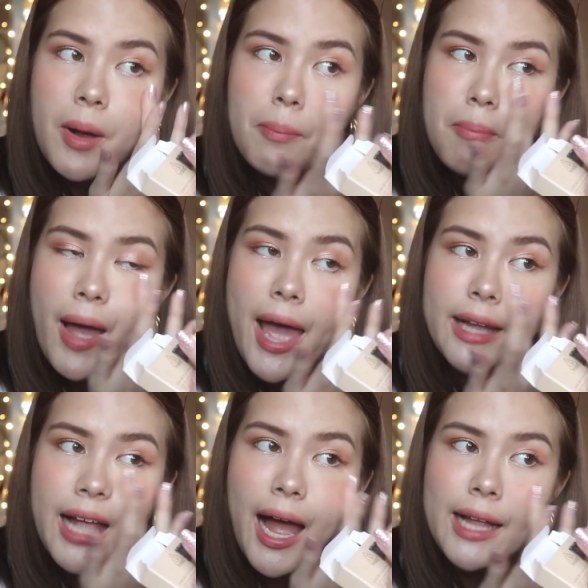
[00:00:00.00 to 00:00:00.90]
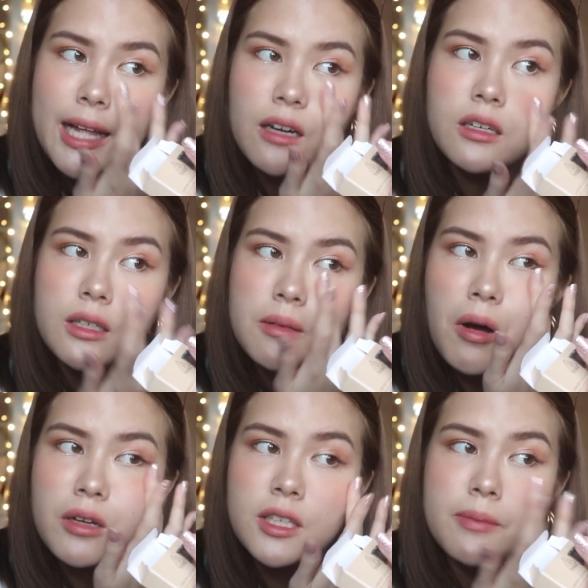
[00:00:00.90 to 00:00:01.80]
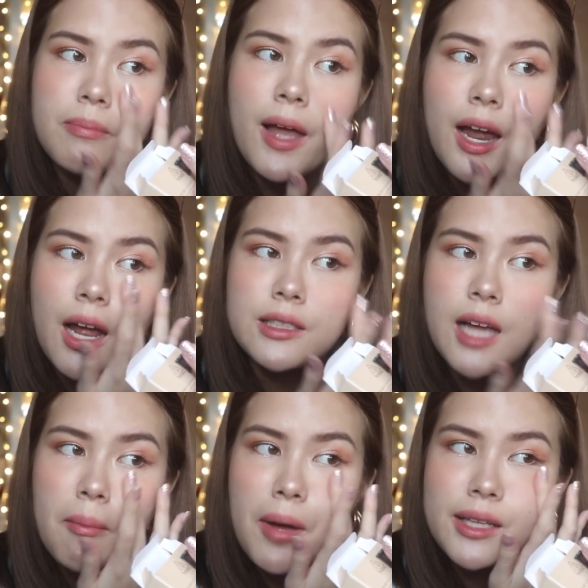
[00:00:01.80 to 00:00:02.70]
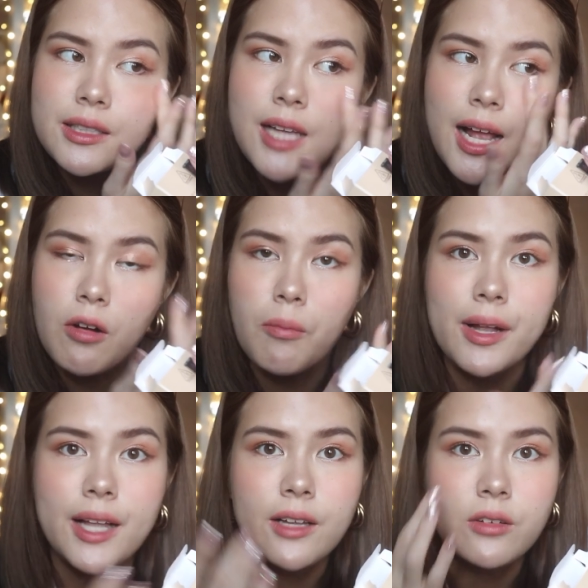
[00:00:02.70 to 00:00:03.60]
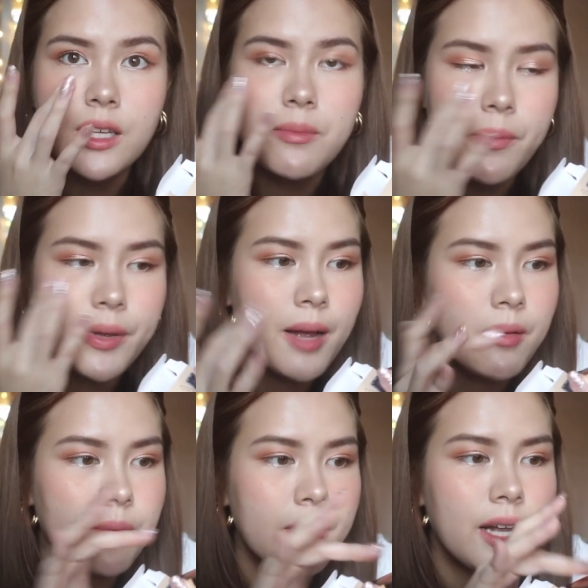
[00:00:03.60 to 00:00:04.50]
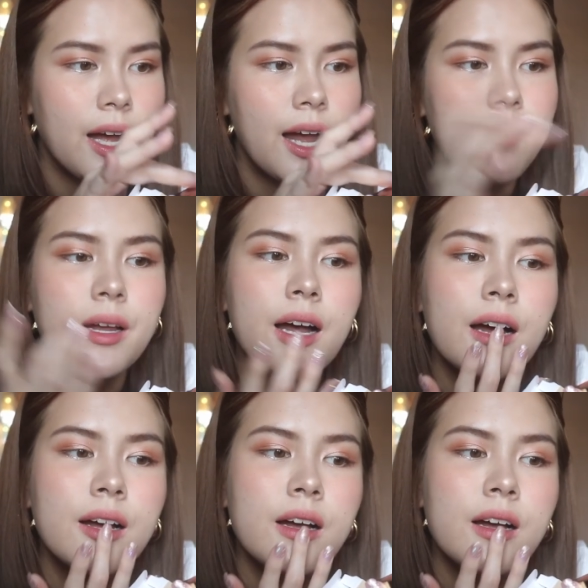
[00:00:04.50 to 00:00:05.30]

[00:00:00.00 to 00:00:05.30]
กับแป้งได้นะก็คือพอเสร็จแป้งอะสามารถใส่ลงไปได้โดยที่มันไม่ทำให้เป็นคราบนะคะ